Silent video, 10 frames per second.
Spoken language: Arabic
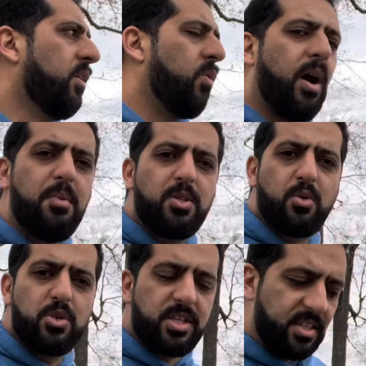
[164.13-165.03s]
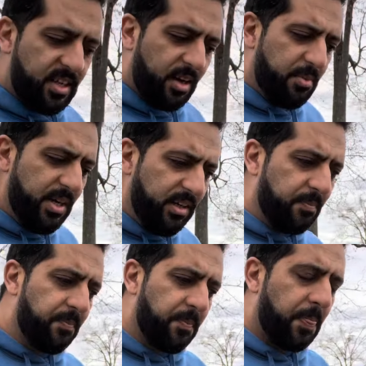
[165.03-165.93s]
واخا ما تكونش كتهضر بها
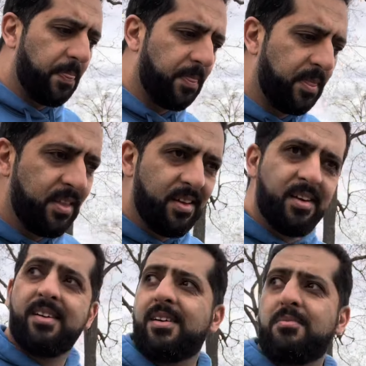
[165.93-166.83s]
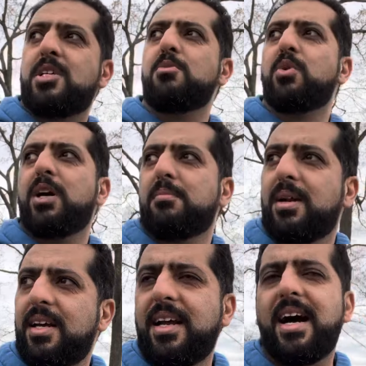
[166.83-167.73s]
ماشي مهم
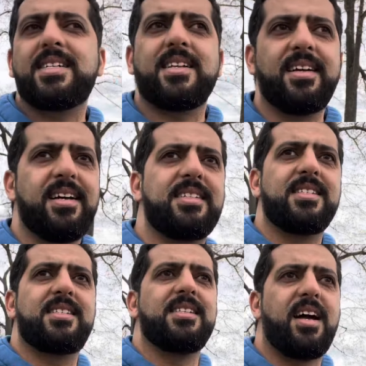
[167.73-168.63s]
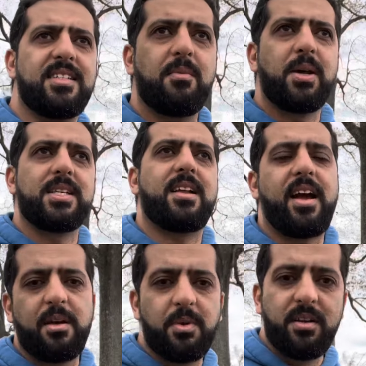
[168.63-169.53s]
لان اصلا هي ديال الزنقه ديال البلايص
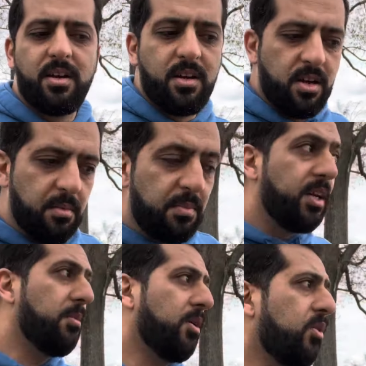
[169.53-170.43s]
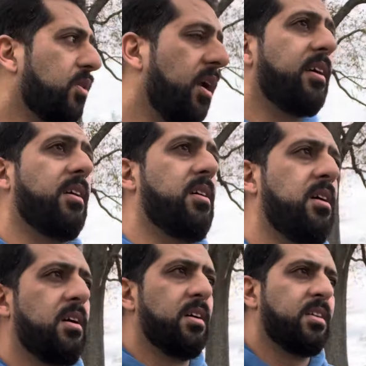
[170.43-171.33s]
الخايبين بينما لونجلي
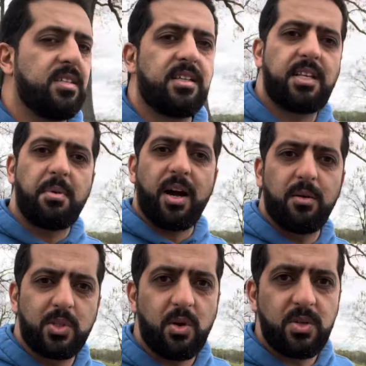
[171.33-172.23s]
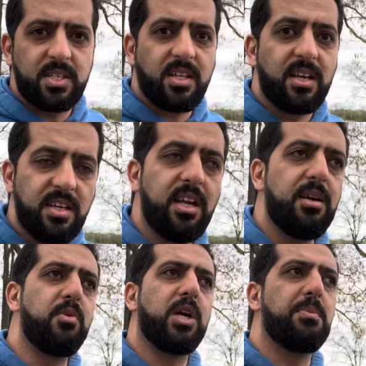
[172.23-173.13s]
ديال الطبقه المتوسطه هي اللي
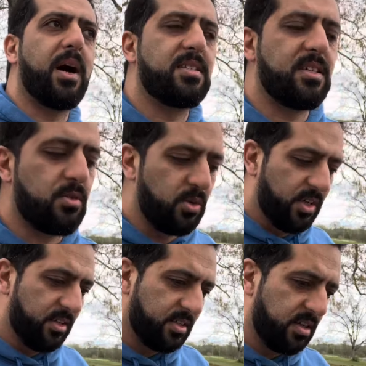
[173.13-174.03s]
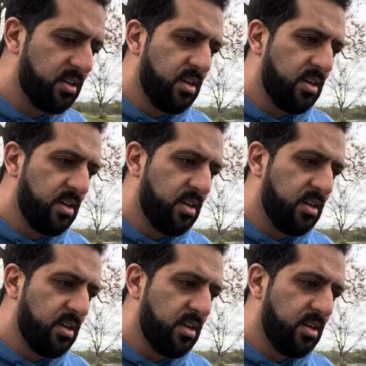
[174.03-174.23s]
مهمه خاصها تكون عندك